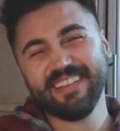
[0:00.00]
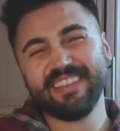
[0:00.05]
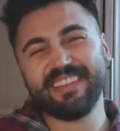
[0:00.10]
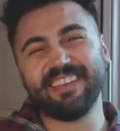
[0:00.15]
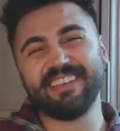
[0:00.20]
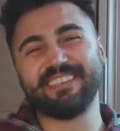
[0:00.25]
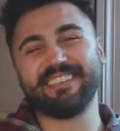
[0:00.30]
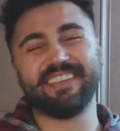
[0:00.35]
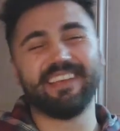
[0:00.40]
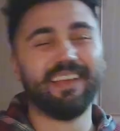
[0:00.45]

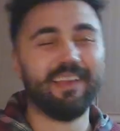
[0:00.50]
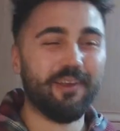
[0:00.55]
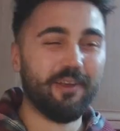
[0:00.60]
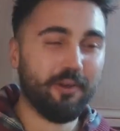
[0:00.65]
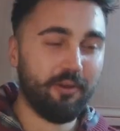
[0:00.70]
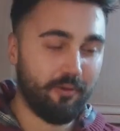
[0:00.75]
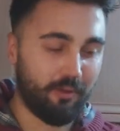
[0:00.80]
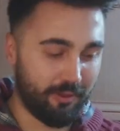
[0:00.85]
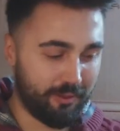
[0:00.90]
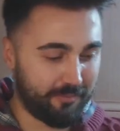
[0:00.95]
Neyse.
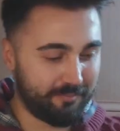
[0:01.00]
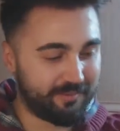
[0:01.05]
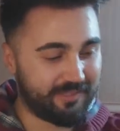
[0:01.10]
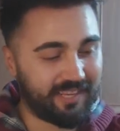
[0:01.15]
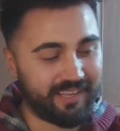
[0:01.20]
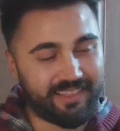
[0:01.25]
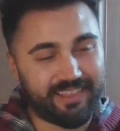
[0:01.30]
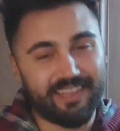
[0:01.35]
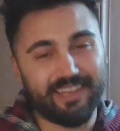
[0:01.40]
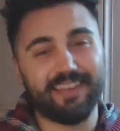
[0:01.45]
Oğlum
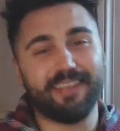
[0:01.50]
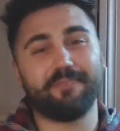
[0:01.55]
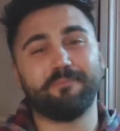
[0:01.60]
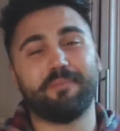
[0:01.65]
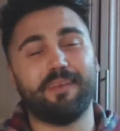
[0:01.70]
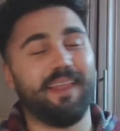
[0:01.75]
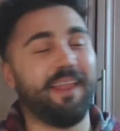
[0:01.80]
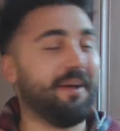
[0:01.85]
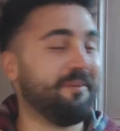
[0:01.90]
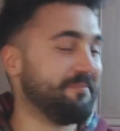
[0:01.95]
siktir
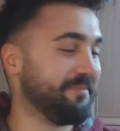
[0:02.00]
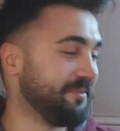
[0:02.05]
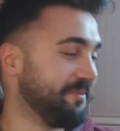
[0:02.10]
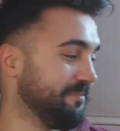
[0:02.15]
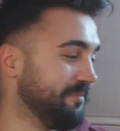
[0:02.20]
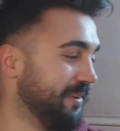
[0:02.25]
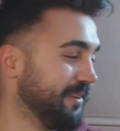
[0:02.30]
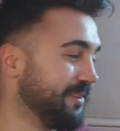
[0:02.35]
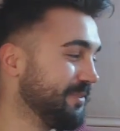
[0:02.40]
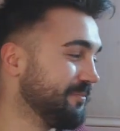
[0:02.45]
git bela
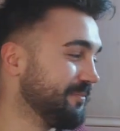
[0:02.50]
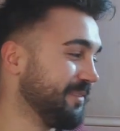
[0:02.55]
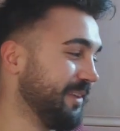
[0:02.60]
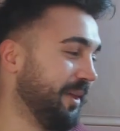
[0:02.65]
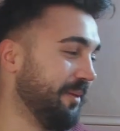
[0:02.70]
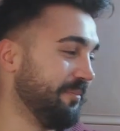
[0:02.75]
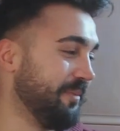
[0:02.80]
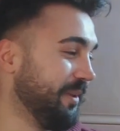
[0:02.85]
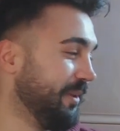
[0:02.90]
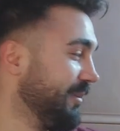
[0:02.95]
mısın
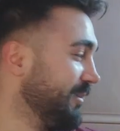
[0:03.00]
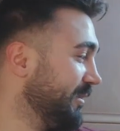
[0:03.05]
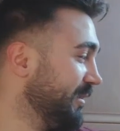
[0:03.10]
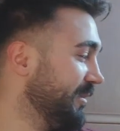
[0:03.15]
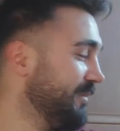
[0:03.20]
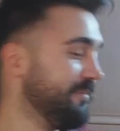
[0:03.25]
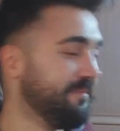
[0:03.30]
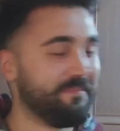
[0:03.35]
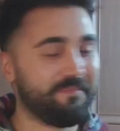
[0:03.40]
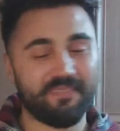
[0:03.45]
başımıza amına
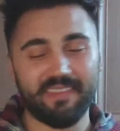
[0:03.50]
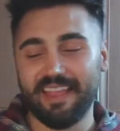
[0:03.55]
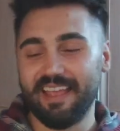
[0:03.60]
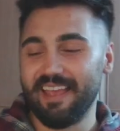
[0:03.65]
koyayım.